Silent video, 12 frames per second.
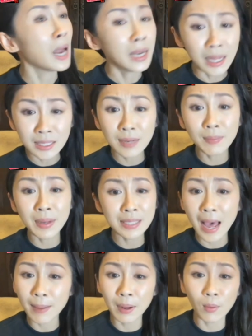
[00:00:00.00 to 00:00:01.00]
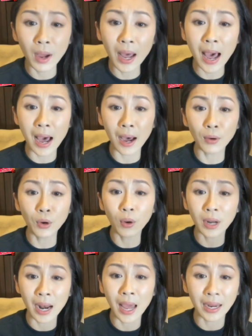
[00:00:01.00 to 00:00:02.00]
อันนี้ฉันไม่ทราบเลยว่าขาเขาโด
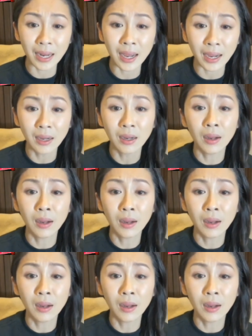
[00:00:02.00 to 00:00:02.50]
นอะไรนะ